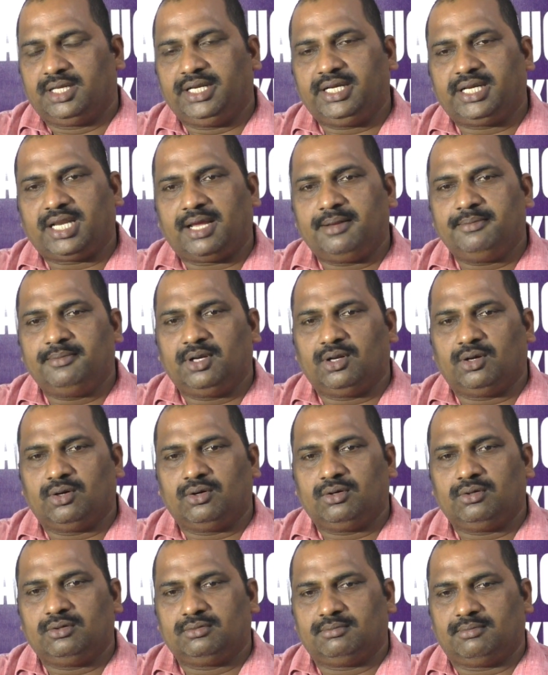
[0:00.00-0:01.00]
ఈ టైంలో
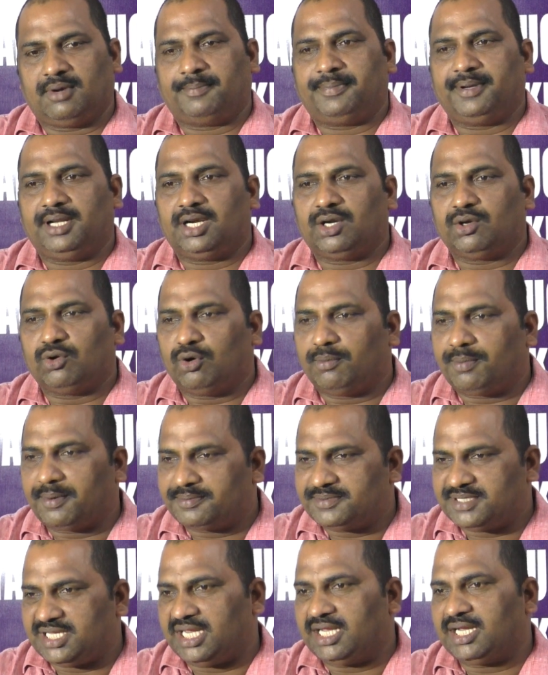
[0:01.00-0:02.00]
మా పిల్లాడు
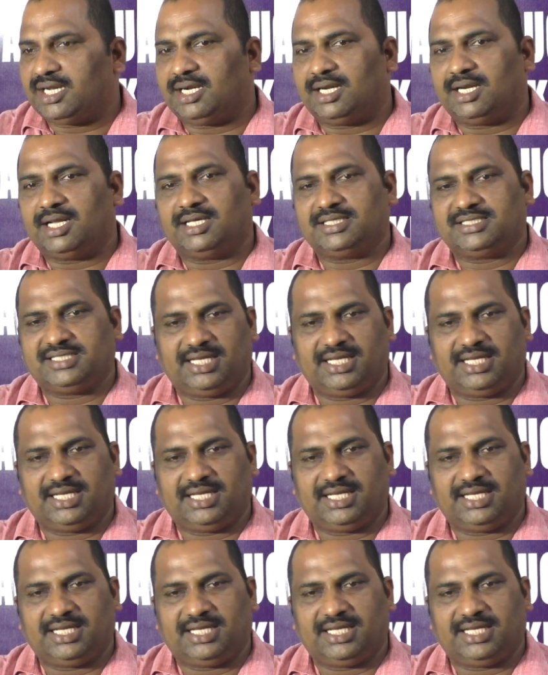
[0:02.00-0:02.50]
హోపప్ చేయగలడా